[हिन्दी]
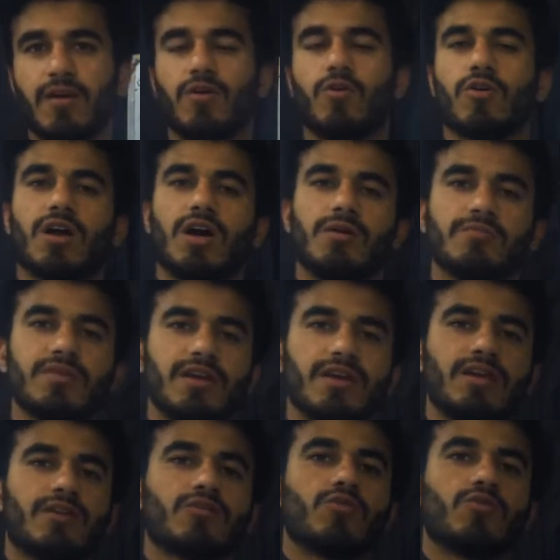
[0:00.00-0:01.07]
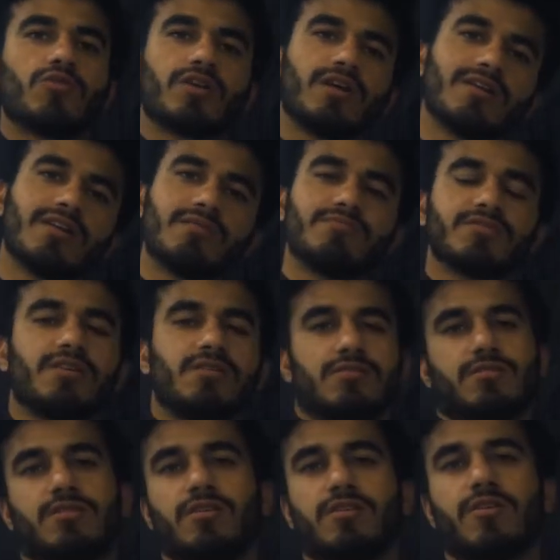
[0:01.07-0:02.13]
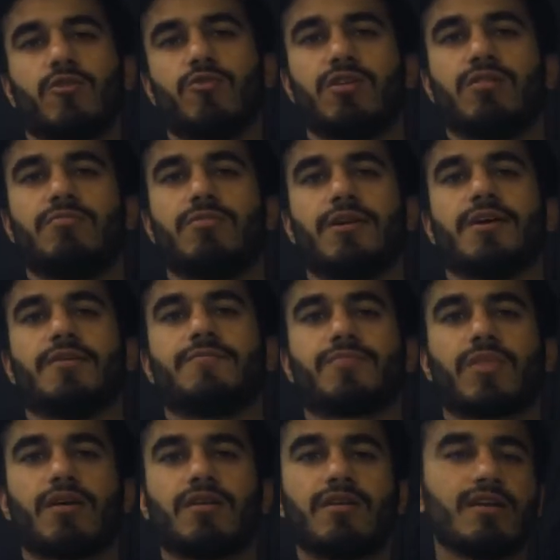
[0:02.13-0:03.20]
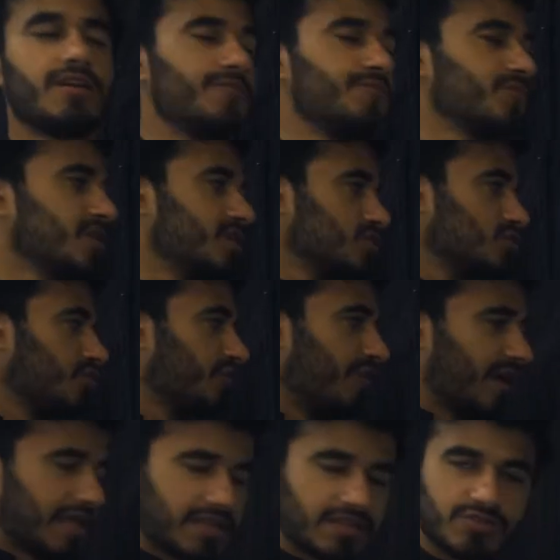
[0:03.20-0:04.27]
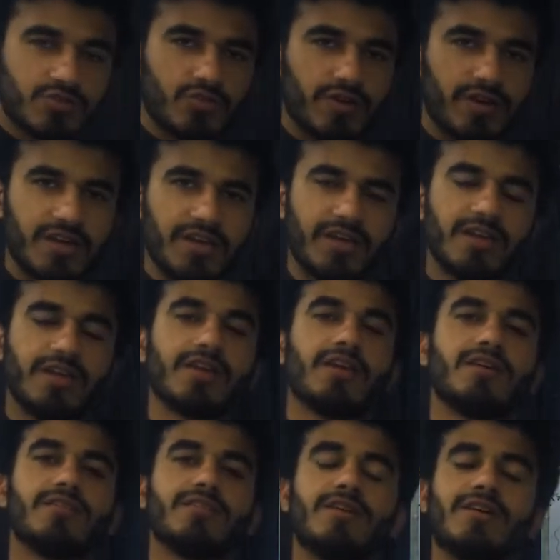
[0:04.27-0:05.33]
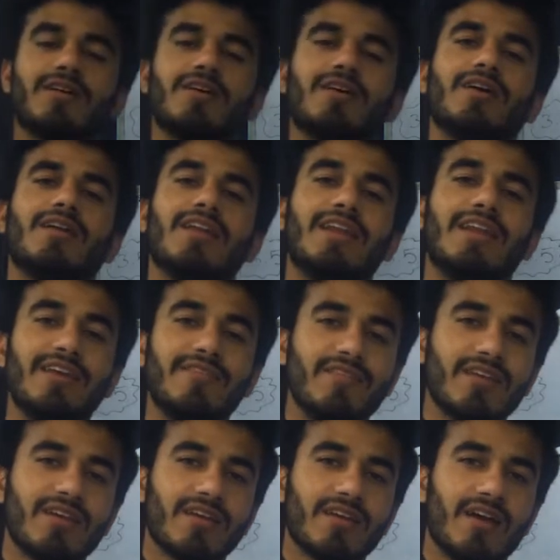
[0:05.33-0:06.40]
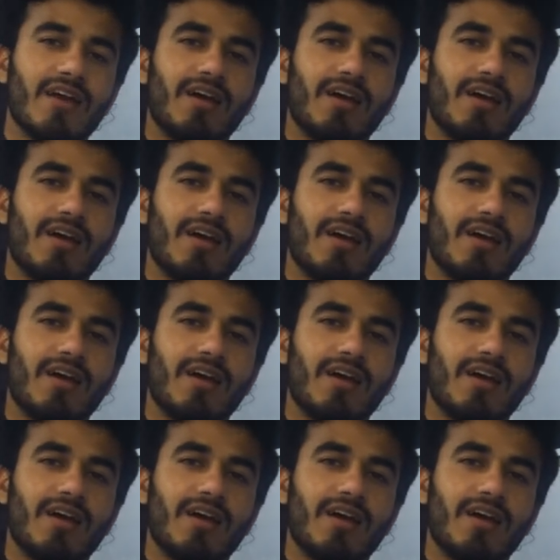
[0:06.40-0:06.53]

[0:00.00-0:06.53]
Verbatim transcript: और हमने इनको किंगडम्स के अंदर क्यों नहीं पढ़ा ठीक है तो वायरस जो हैं इनके अंदर लिविंग